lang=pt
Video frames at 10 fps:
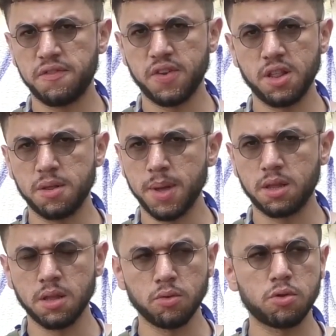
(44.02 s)

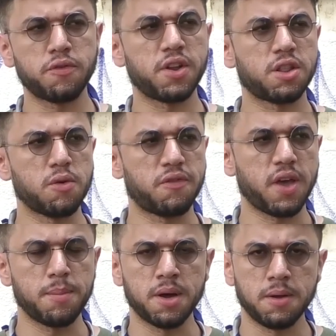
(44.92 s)
infelizmente, não nos ofereceu
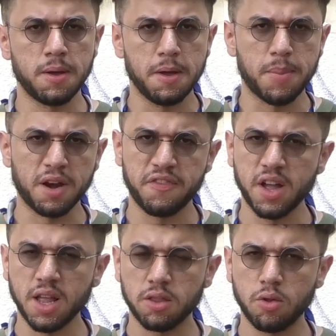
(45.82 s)
verba para
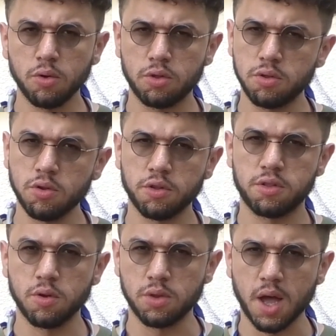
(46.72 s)
fardar todos os
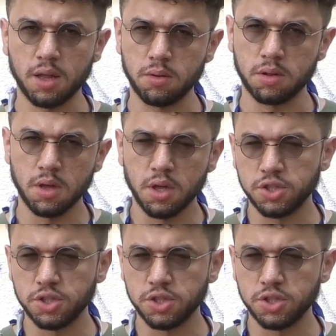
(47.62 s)
nossos soldados,